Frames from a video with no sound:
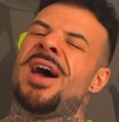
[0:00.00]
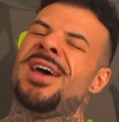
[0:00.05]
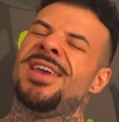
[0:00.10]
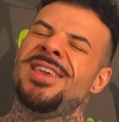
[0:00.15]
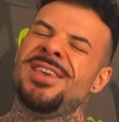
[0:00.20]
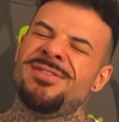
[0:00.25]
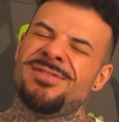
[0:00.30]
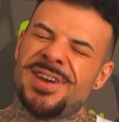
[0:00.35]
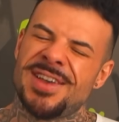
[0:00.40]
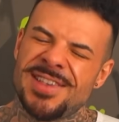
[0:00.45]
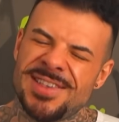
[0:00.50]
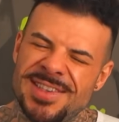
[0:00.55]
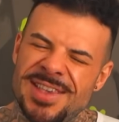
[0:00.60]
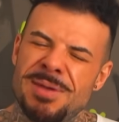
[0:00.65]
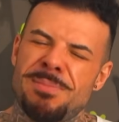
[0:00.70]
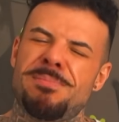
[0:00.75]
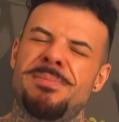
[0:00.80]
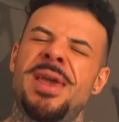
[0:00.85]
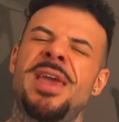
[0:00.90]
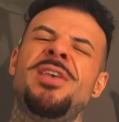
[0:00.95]
aí vai
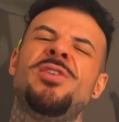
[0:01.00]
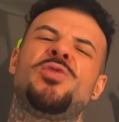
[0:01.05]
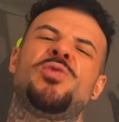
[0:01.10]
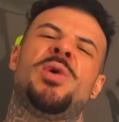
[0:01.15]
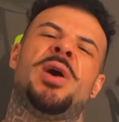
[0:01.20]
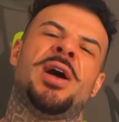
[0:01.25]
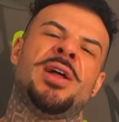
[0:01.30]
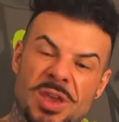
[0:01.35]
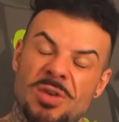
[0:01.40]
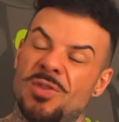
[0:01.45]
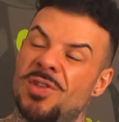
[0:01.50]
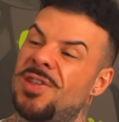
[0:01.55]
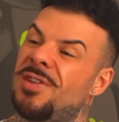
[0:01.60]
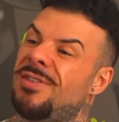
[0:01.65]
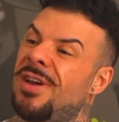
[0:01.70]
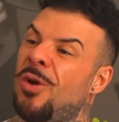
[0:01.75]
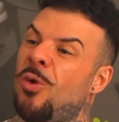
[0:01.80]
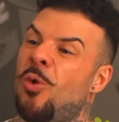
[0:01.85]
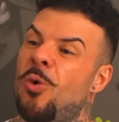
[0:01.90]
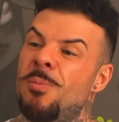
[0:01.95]
ser bem zoado. Porque você
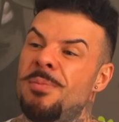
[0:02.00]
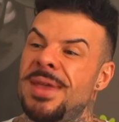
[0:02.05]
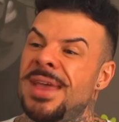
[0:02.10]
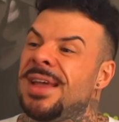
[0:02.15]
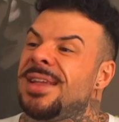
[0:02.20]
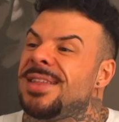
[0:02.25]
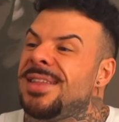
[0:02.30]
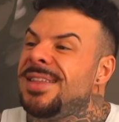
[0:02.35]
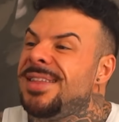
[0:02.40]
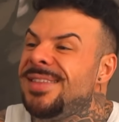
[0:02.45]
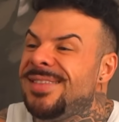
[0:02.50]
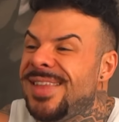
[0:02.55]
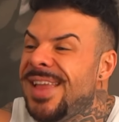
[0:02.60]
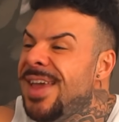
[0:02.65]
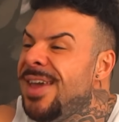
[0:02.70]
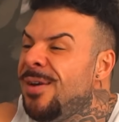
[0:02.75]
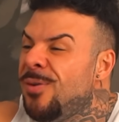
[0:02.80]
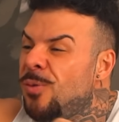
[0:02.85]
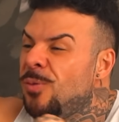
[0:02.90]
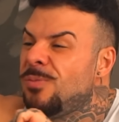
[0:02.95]
vai comer
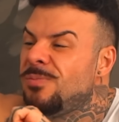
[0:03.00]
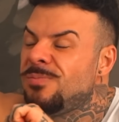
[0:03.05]
até